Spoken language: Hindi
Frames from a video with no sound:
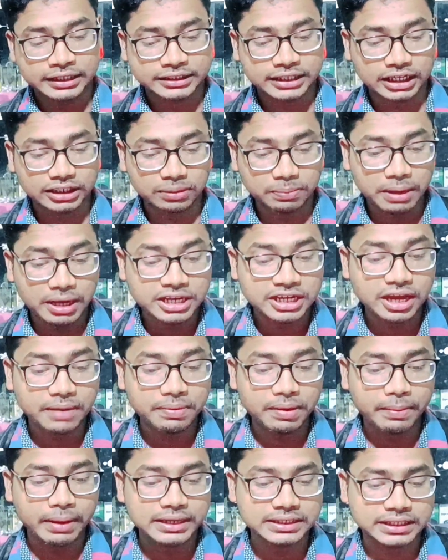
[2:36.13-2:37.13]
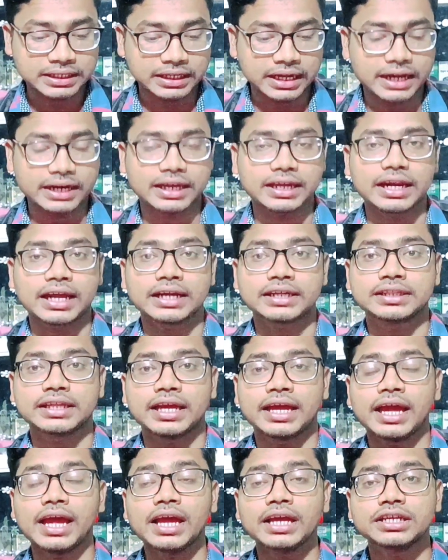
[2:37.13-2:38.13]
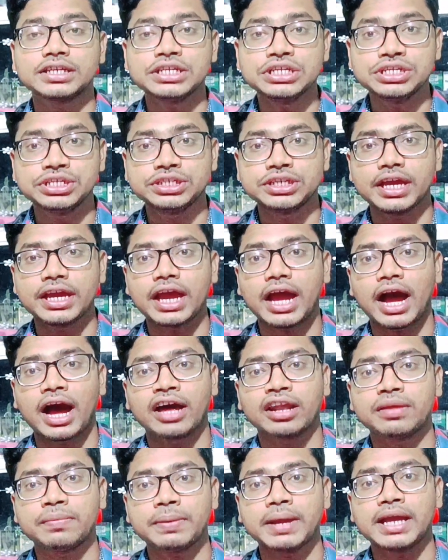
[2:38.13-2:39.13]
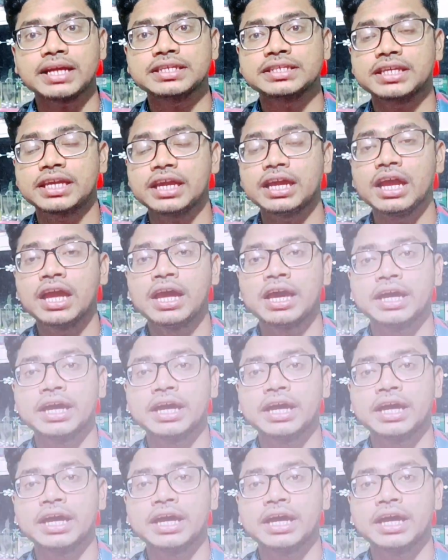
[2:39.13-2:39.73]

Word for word: साथ में ये भी मेंशन करके रखते हैं कि ये आर से